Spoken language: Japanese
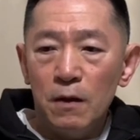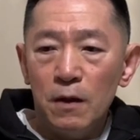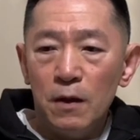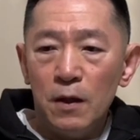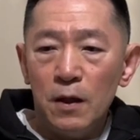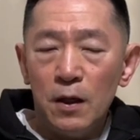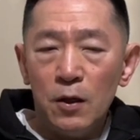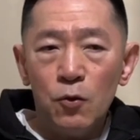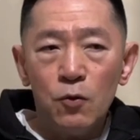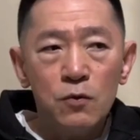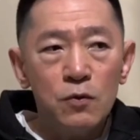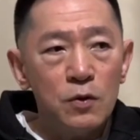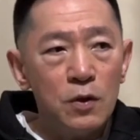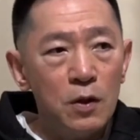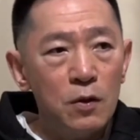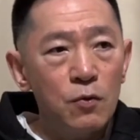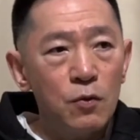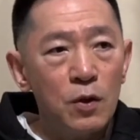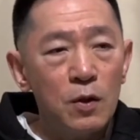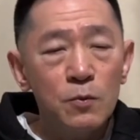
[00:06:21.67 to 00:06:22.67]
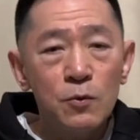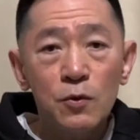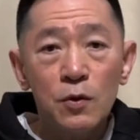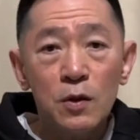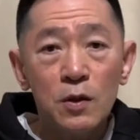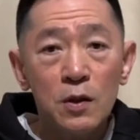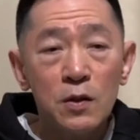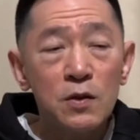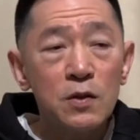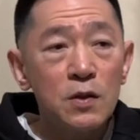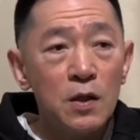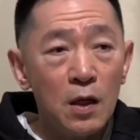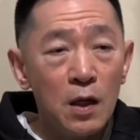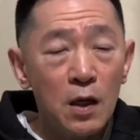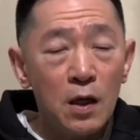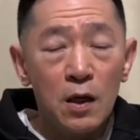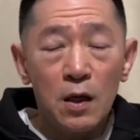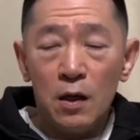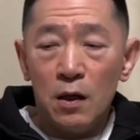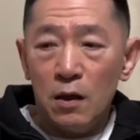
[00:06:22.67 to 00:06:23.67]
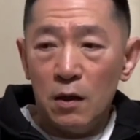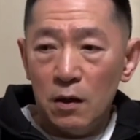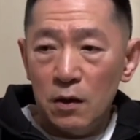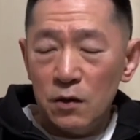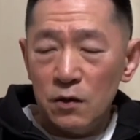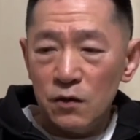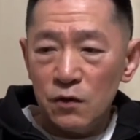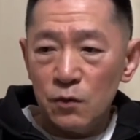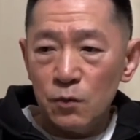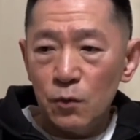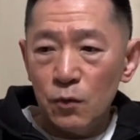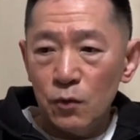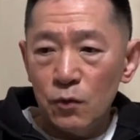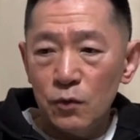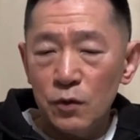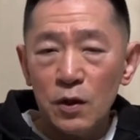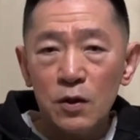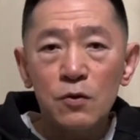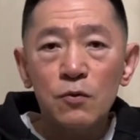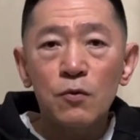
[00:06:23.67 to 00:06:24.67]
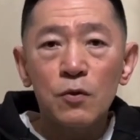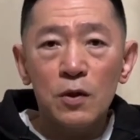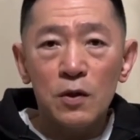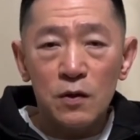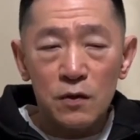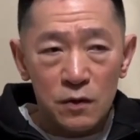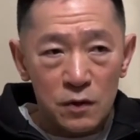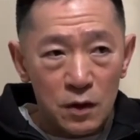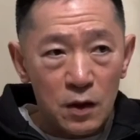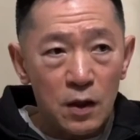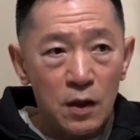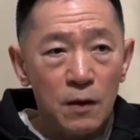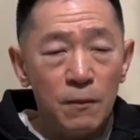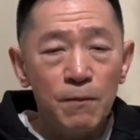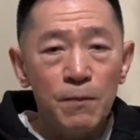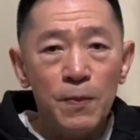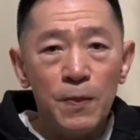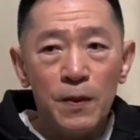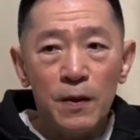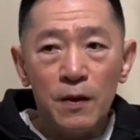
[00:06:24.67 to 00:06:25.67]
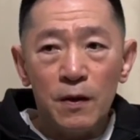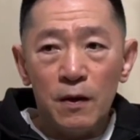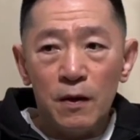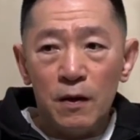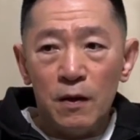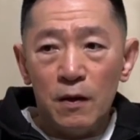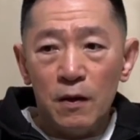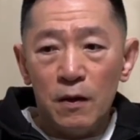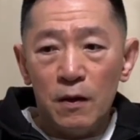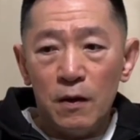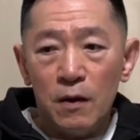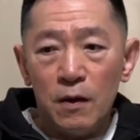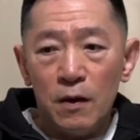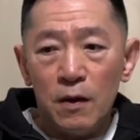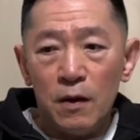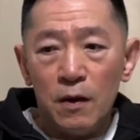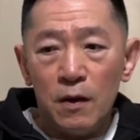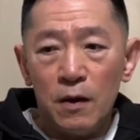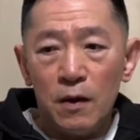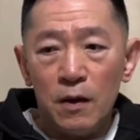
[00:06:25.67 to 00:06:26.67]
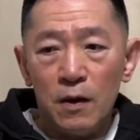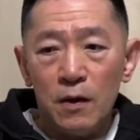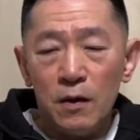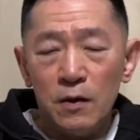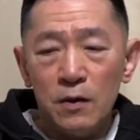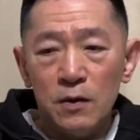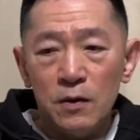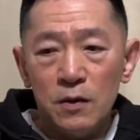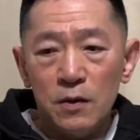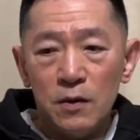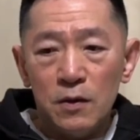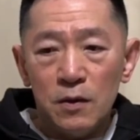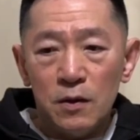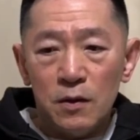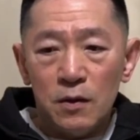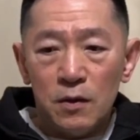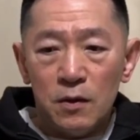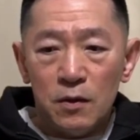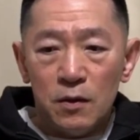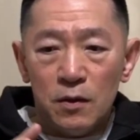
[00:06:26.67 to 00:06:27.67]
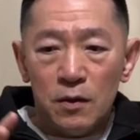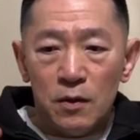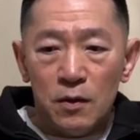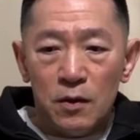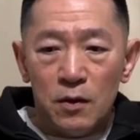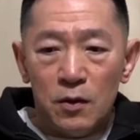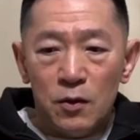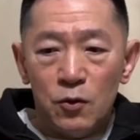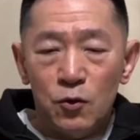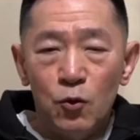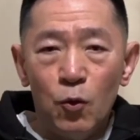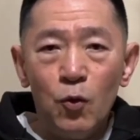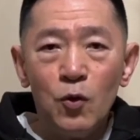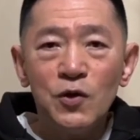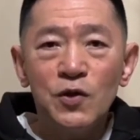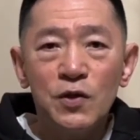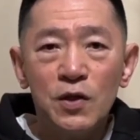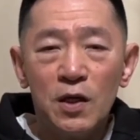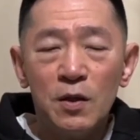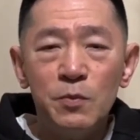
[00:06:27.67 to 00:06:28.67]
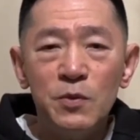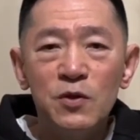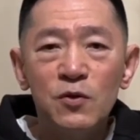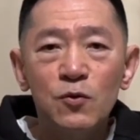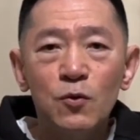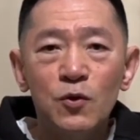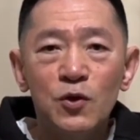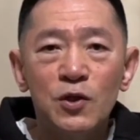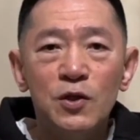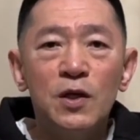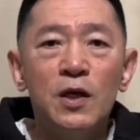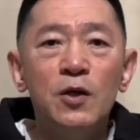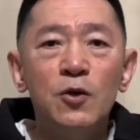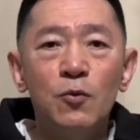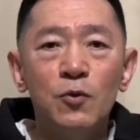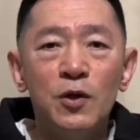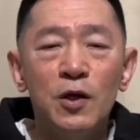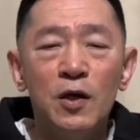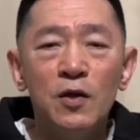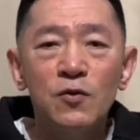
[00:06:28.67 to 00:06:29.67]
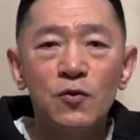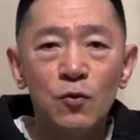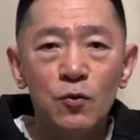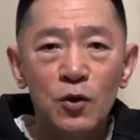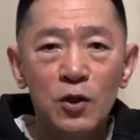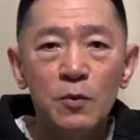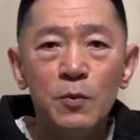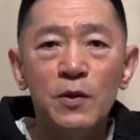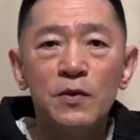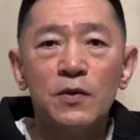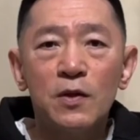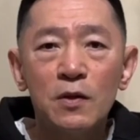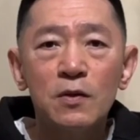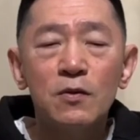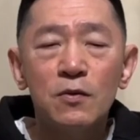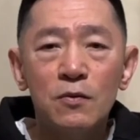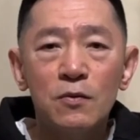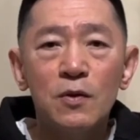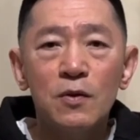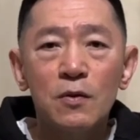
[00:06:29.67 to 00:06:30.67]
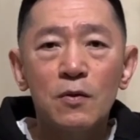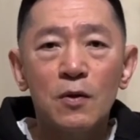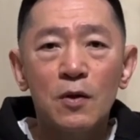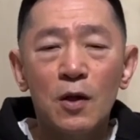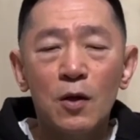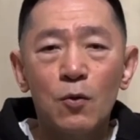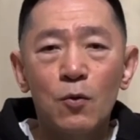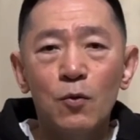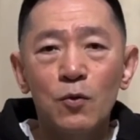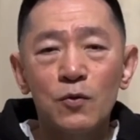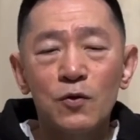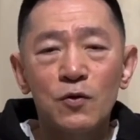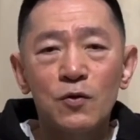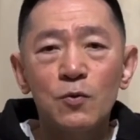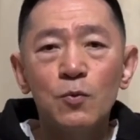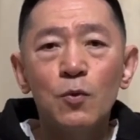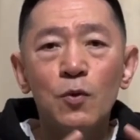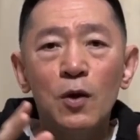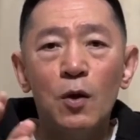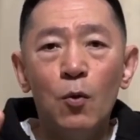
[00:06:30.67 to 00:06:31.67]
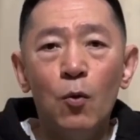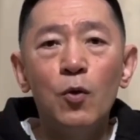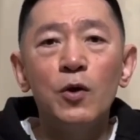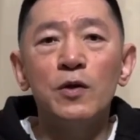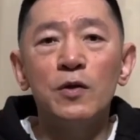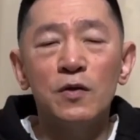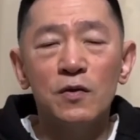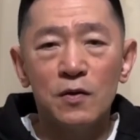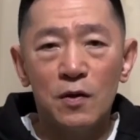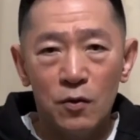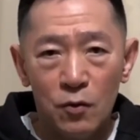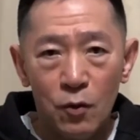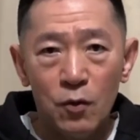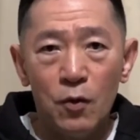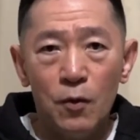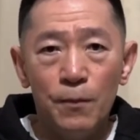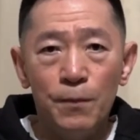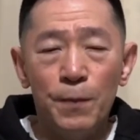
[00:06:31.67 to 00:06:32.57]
えー、よくね、ドラムの話で質問を受けるのがですね、えー、どうしたらミスをしないように演奏できますかっていう、ね、結構質問が多いんですけど、